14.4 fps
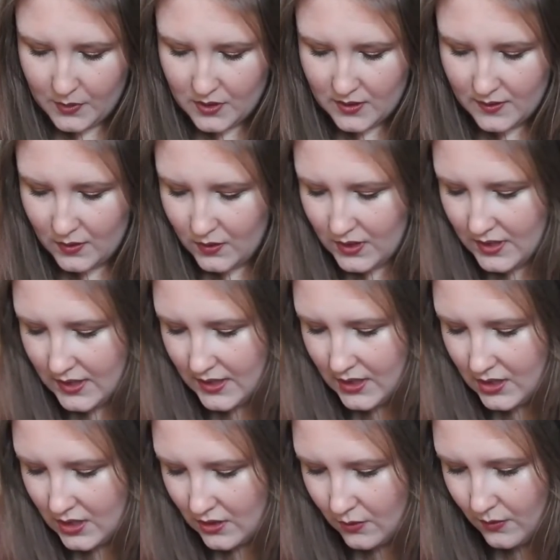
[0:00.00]
Y, czy coś
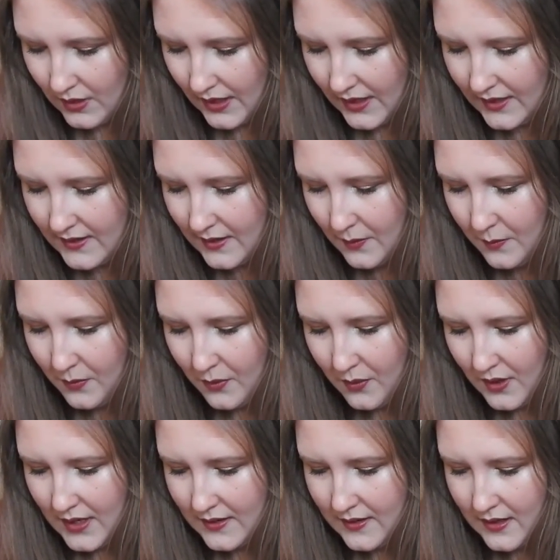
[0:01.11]
jeszcze tutaj chcę
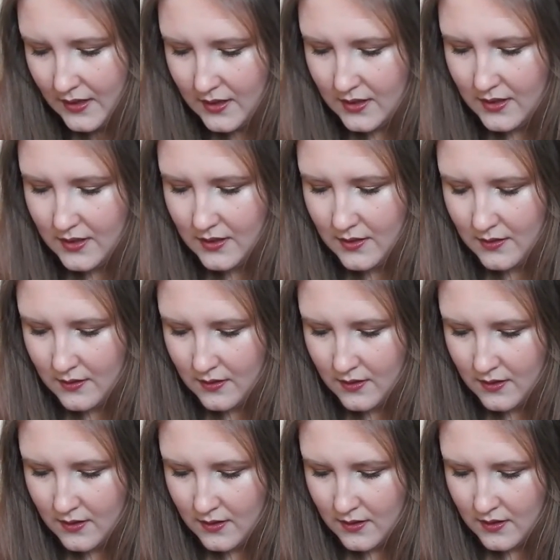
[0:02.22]
pokazać?
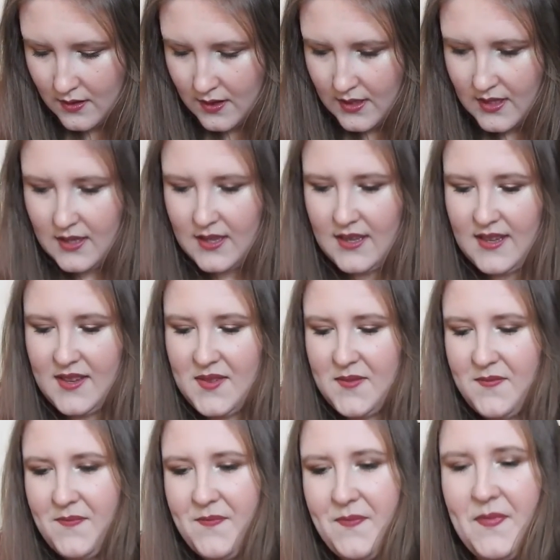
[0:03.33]

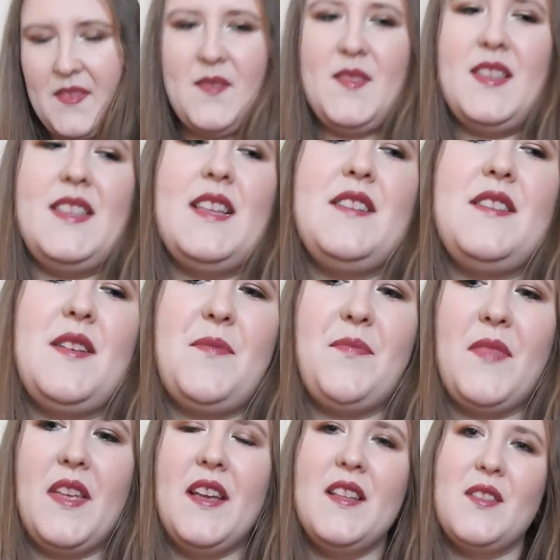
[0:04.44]
Y, w zasadzie
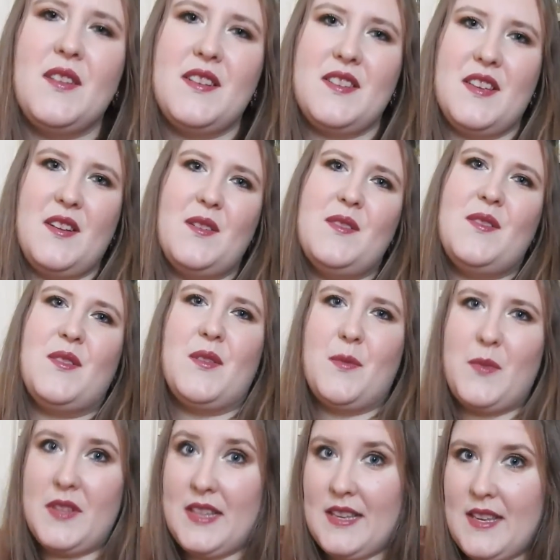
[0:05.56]
to jeżeli chodzi o
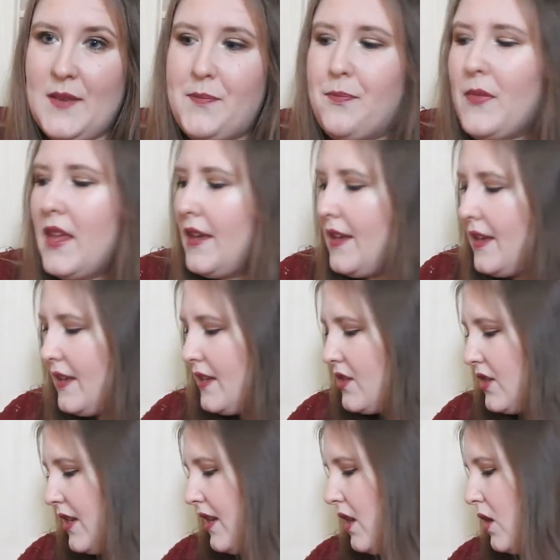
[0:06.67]
kosmetyki.
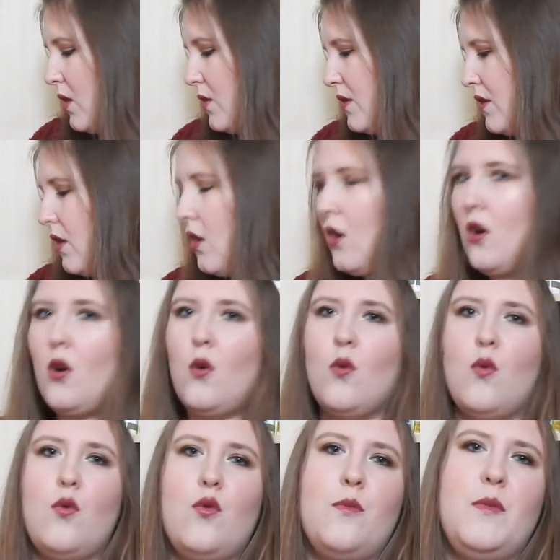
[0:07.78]
Jeżeli chodzi o
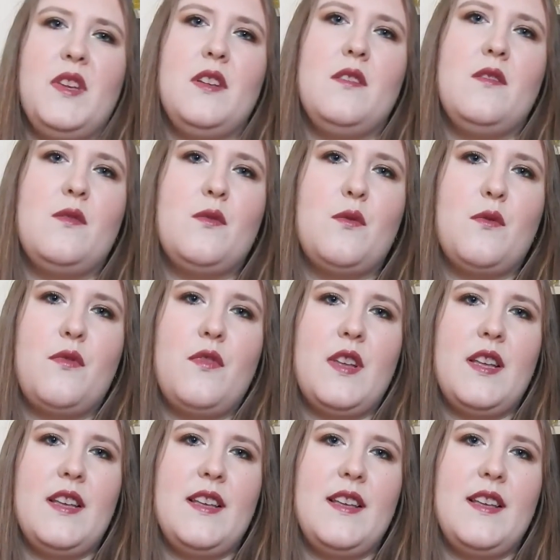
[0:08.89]
ulubieńców,